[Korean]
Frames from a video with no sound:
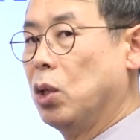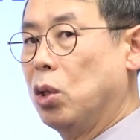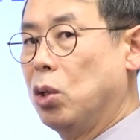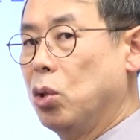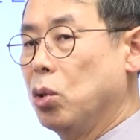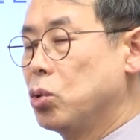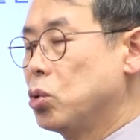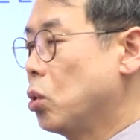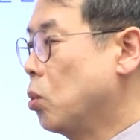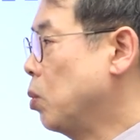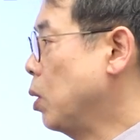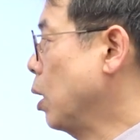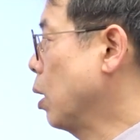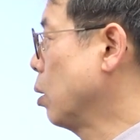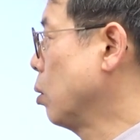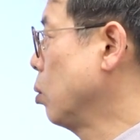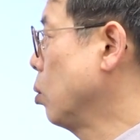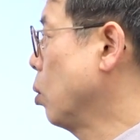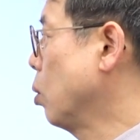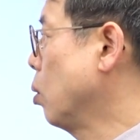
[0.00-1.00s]
연료
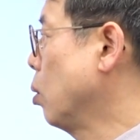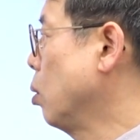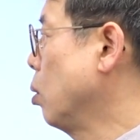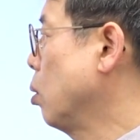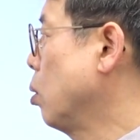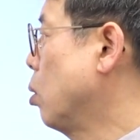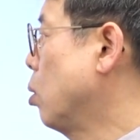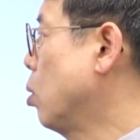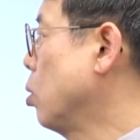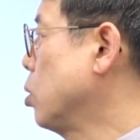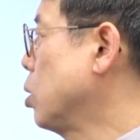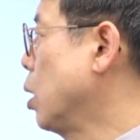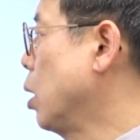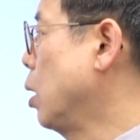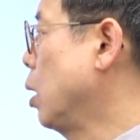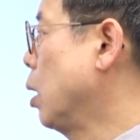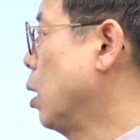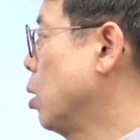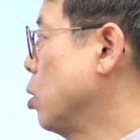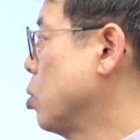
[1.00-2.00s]
소비량도 커지게
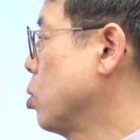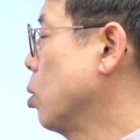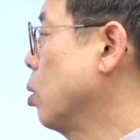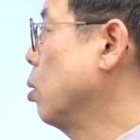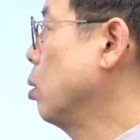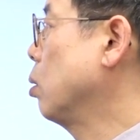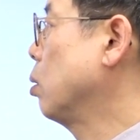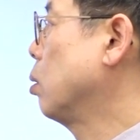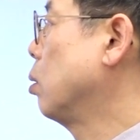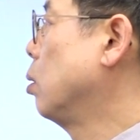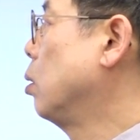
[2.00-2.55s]
되겠죠.